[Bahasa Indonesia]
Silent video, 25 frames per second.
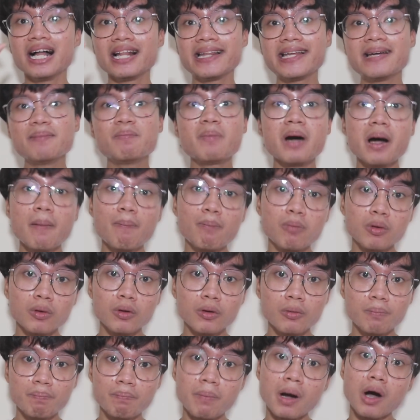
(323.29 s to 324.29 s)

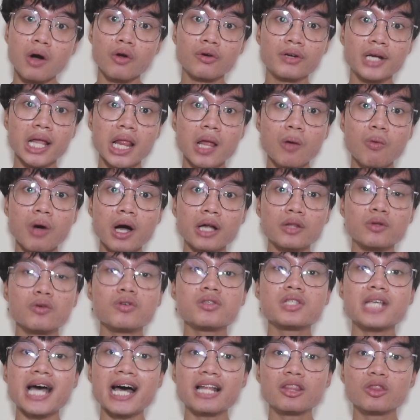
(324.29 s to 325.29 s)
50 pound dalam waktu
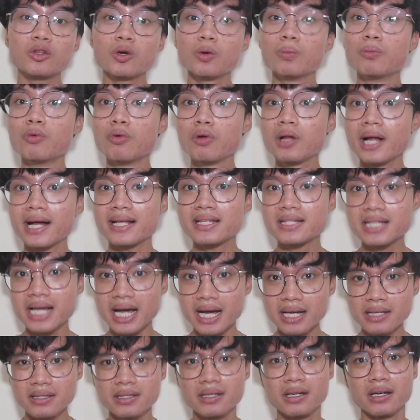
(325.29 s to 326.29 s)
satu bulan
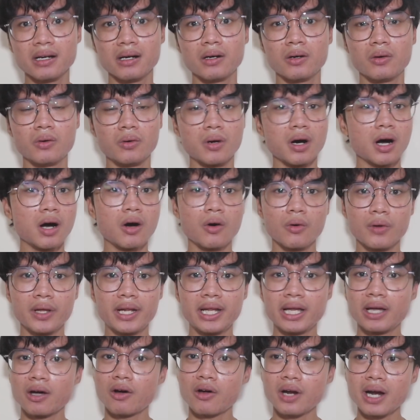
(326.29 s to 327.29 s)
saja. Wow,
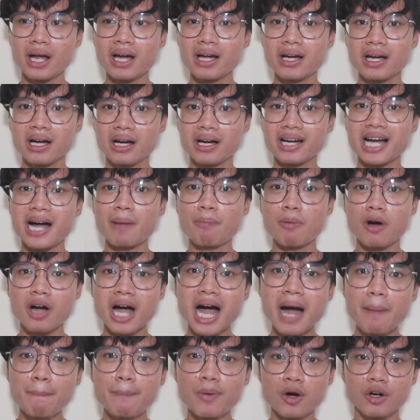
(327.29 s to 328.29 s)
ini orang nggak
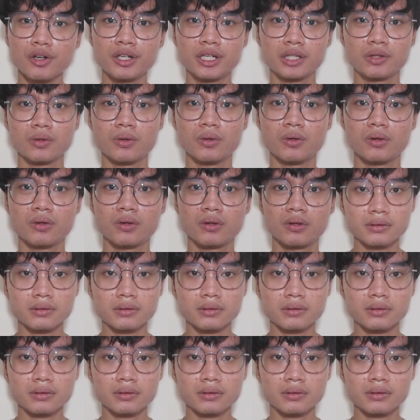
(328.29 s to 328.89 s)
kapok-kapok gitu.